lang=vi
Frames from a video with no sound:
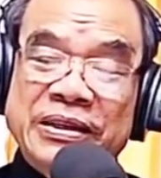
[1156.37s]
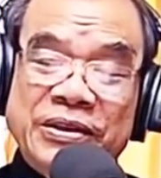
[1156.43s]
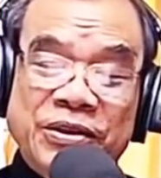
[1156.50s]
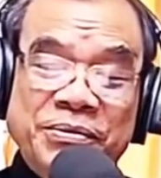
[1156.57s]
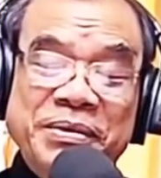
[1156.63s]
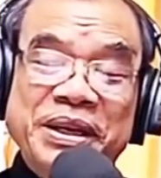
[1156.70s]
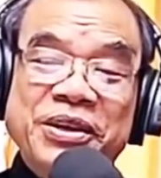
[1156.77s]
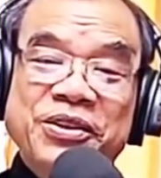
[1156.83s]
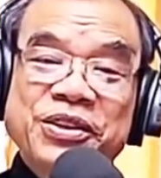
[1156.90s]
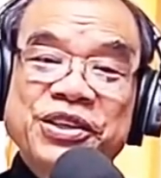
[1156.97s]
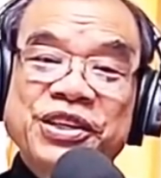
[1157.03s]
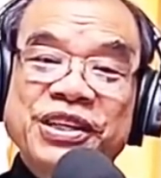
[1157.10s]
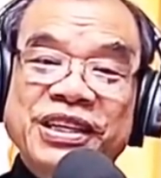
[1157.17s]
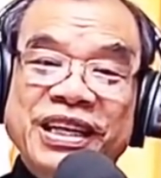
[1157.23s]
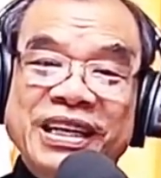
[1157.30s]
nói mình nói
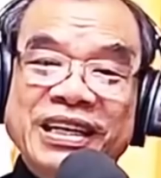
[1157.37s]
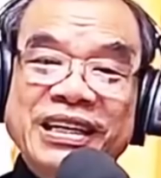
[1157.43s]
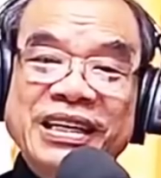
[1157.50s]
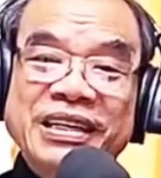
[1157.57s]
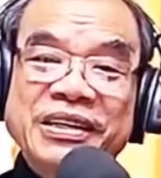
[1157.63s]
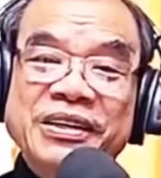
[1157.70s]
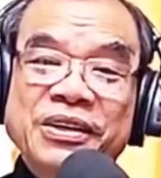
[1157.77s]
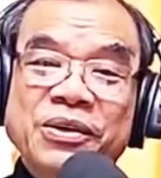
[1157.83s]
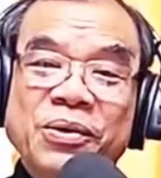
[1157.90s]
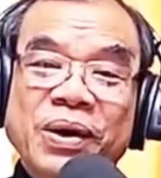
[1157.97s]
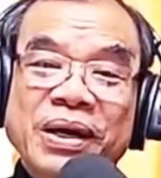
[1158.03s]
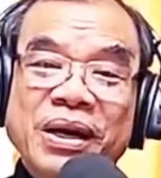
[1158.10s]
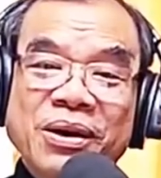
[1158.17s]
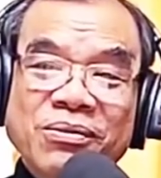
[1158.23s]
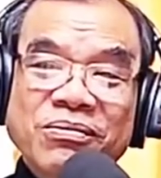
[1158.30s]
sự thật để được
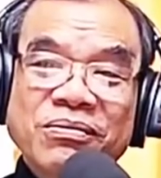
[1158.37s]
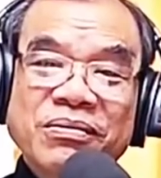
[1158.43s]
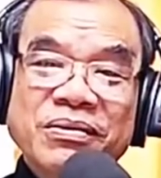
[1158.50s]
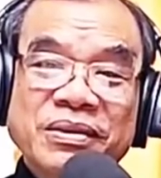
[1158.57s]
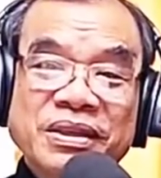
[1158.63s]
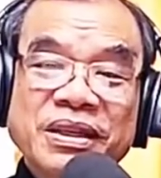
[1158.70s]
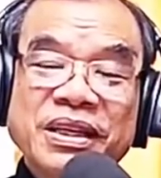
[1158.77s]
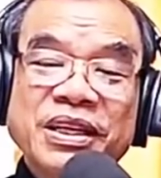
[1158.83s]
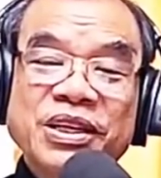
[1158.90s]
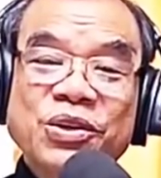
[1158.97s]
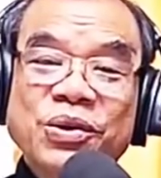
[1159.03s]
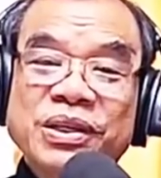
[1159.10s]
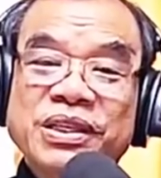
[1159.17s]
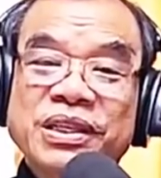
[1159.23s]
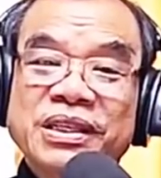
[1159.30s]
khoan hồng nhưng khi
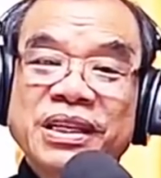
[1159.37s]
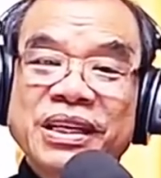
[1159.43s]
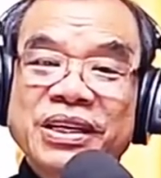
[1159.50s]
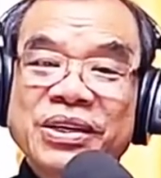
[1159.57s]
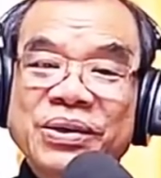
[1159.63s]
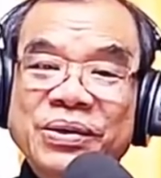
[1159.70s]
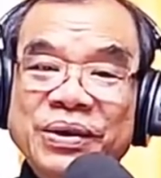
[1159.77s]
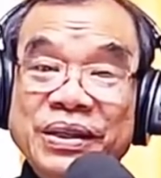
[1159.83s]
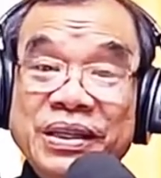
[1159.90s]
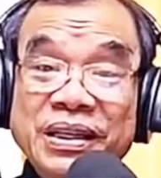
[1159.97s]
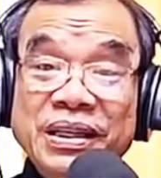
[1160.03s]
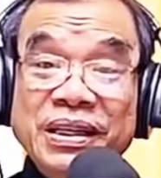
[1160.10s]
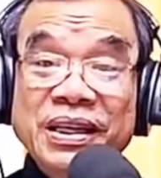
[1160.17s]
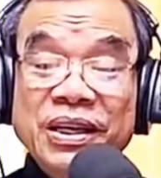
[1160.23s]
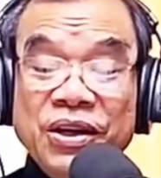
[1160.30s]
nói sự thật rồi
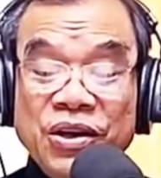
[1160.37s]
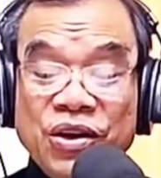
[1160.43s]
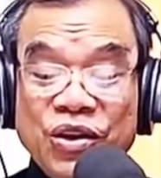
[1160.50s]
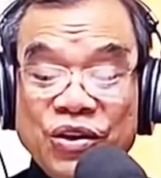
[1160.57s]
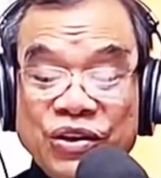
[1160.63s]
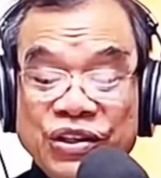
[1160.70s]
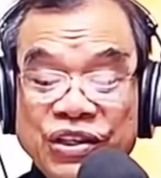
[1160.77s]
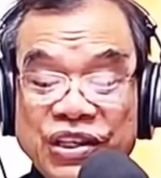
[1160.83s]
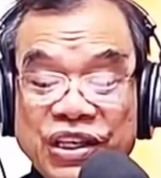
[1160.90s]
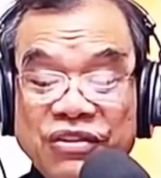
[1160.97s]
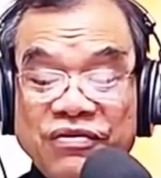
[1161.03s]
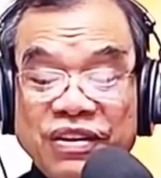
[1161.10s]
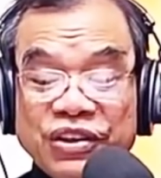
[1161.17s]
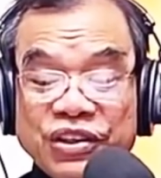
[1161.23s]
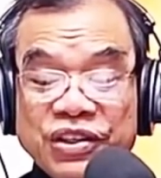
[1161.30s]
thì họ dựa
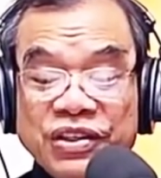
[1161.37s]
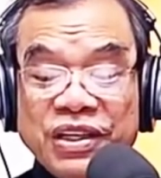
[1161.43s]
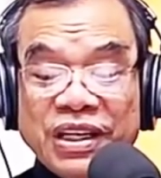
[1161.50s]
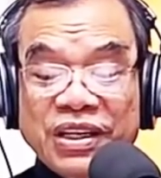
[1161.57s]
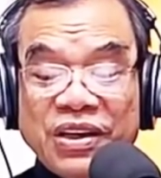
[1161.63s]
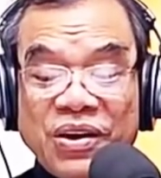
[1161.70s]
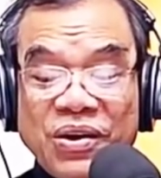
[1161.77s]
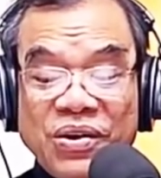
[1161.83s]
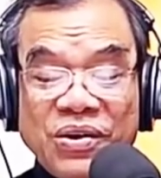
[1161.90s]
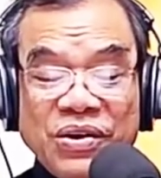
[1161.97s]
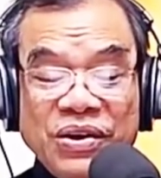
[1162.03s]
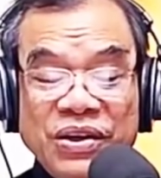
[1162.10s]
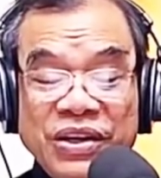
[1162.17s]
vào sự thật đó